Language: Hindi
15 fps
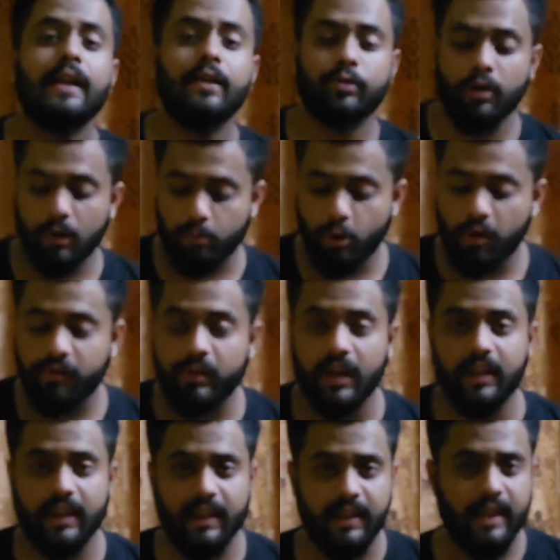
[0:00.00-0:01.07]
इसको अनबॉक्स
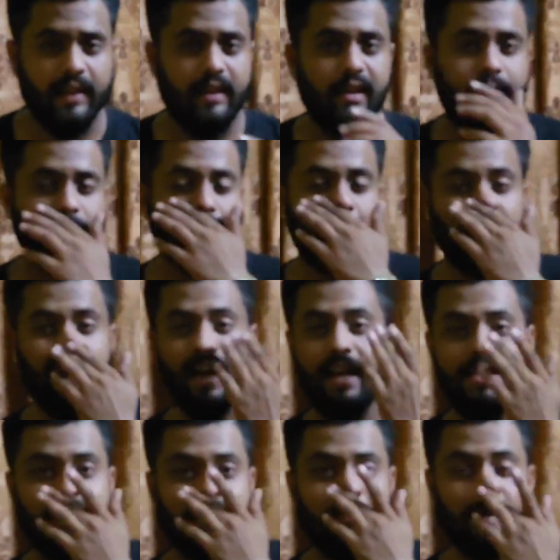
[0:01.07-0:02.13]
करते हैं देखते हैं इसमें हमें क्या
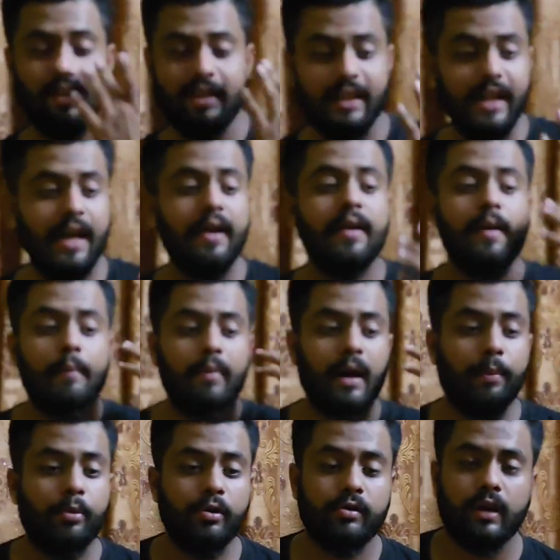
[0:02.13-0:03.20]
क्या चीज़ें मिलती हैं फिर
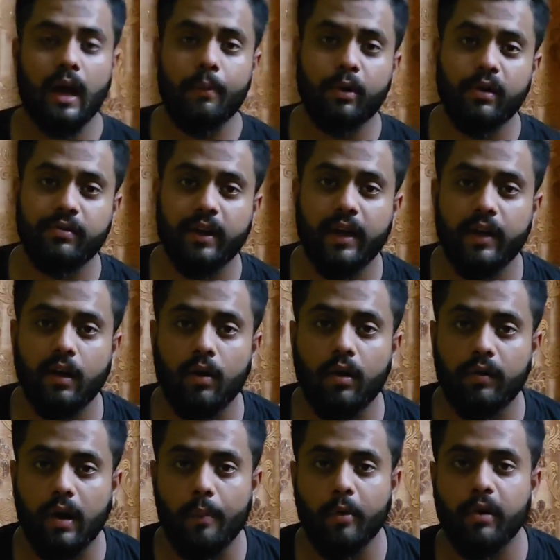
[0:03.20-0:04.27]
आपको ट्राईपॉड स्टैंड
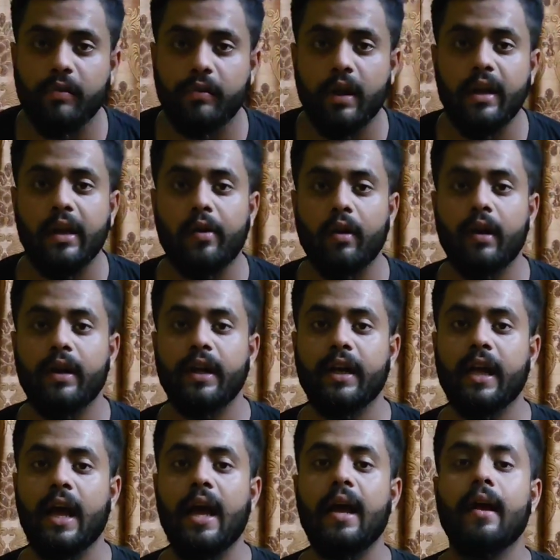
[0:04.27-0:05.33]
दिखाऊंगा ट्राईपॉड स्टैंड की क्वालिटी
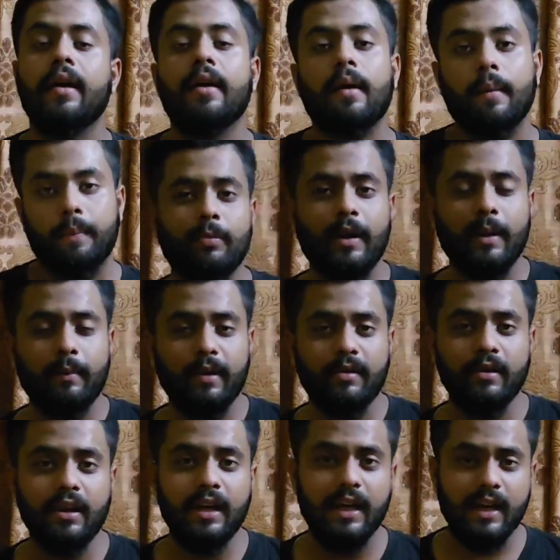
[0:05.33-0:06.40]
क्या है इसमें
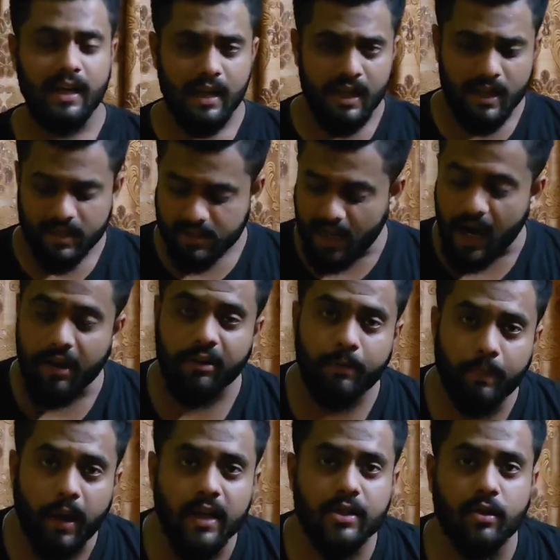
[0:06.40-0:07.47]
बेसिकली चार से
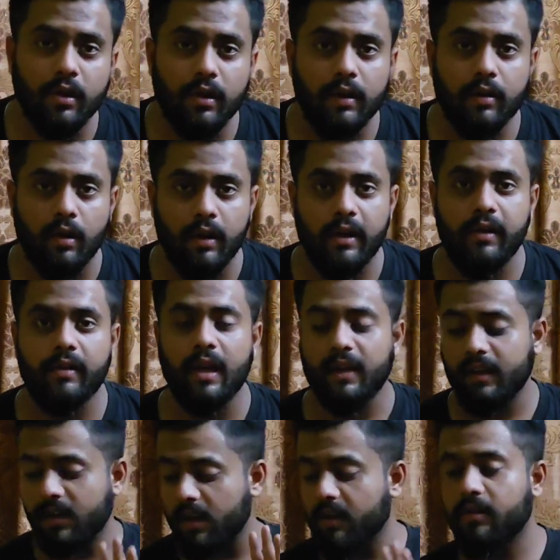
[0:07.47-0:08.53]
पांच क्वालिटीज
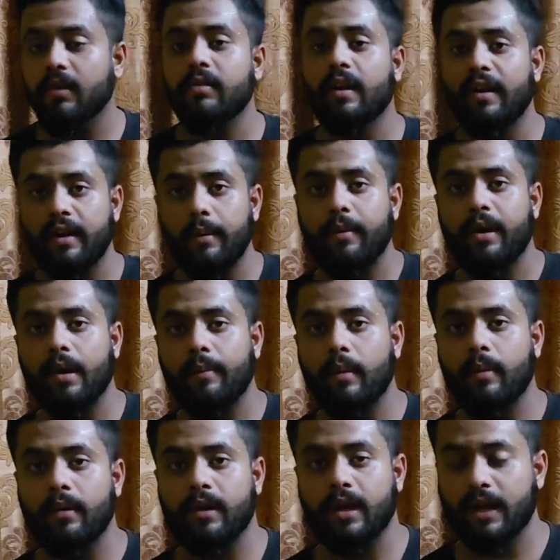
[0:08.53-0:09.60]
आती है थर्टी सिक्स सेंटीमीटर
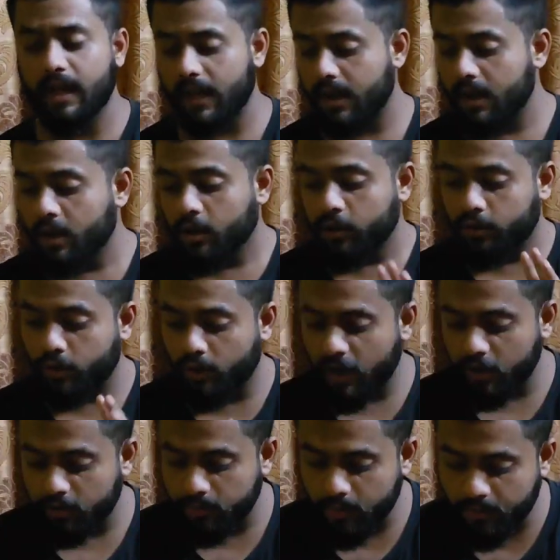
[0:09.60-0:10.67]
में भी ठीक है
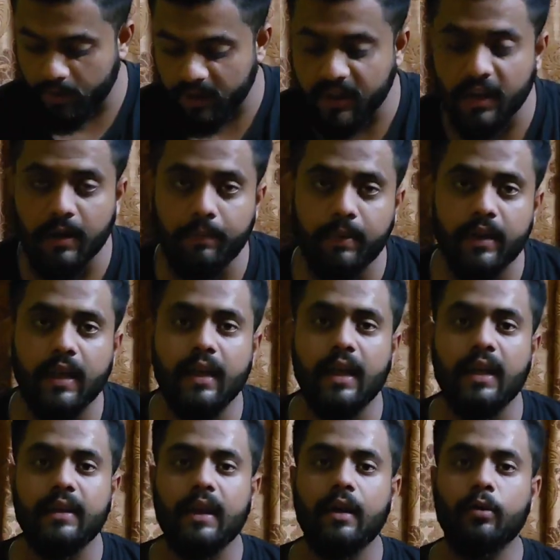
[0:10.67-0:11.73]
क्योंकि उसमें वन क्लिप भी दिया
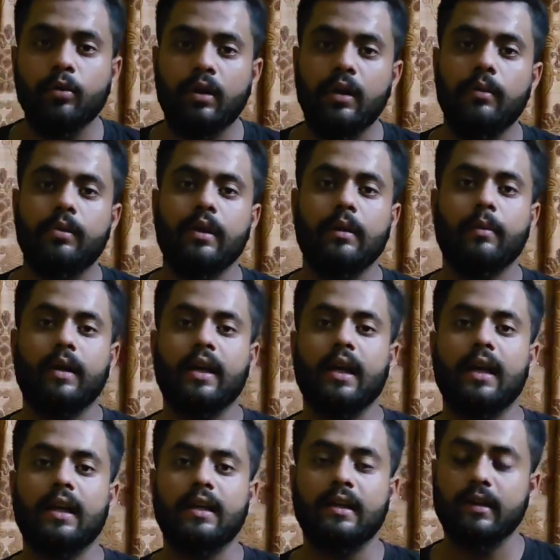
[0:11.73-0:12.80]
जाता है टू क्लिप्स की में
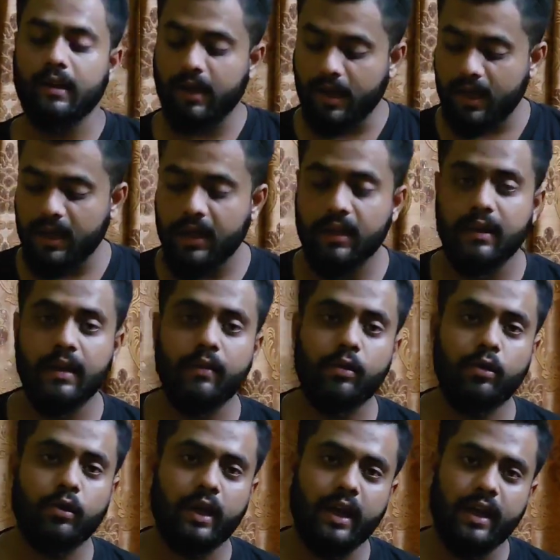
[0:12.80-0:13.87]
निकाल निकाल लेते हैं
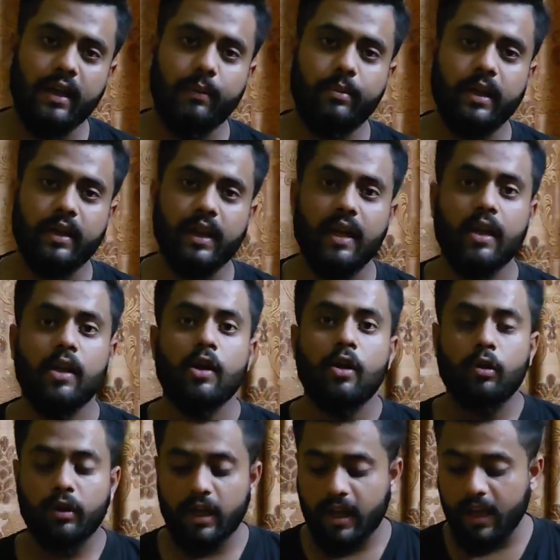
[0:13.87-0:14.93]
वो लोग एक क्लिप देते
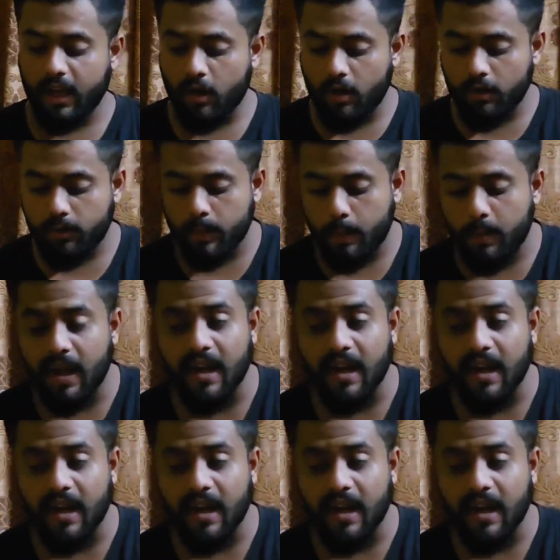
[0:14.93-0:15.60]
हैं तो देखेंगे और इसमें